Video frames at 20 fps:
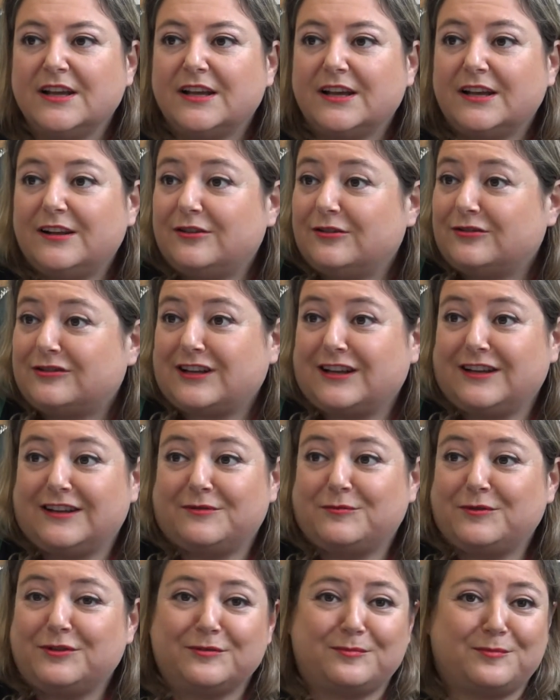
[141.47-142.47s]
en los que,
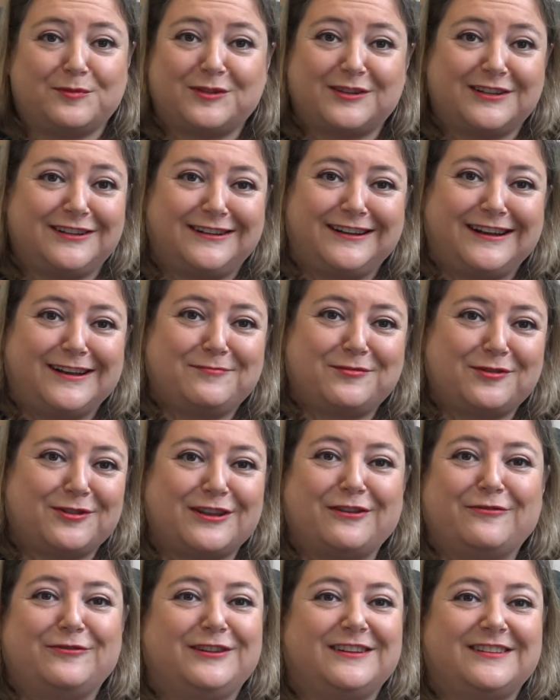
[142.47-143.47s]
bueno, pues el gran
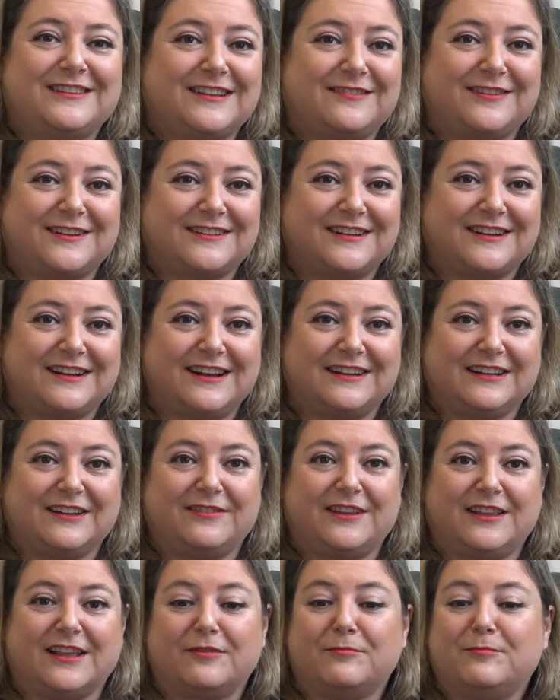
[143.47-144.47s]
protagonista va a ser la
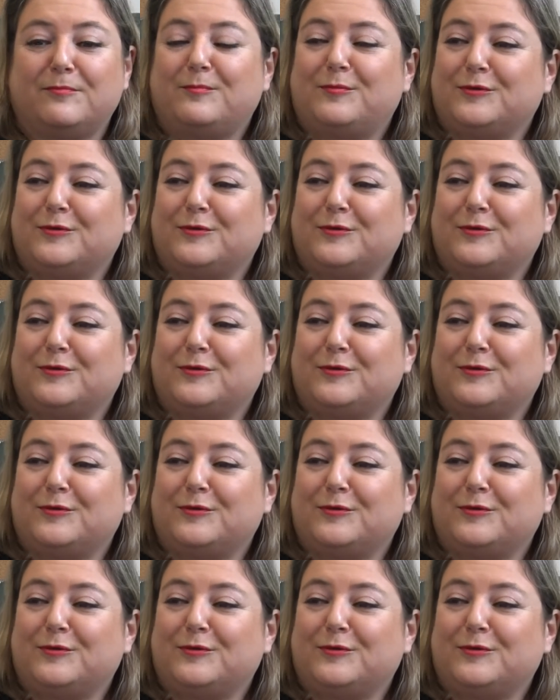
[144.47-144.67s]
Navidad.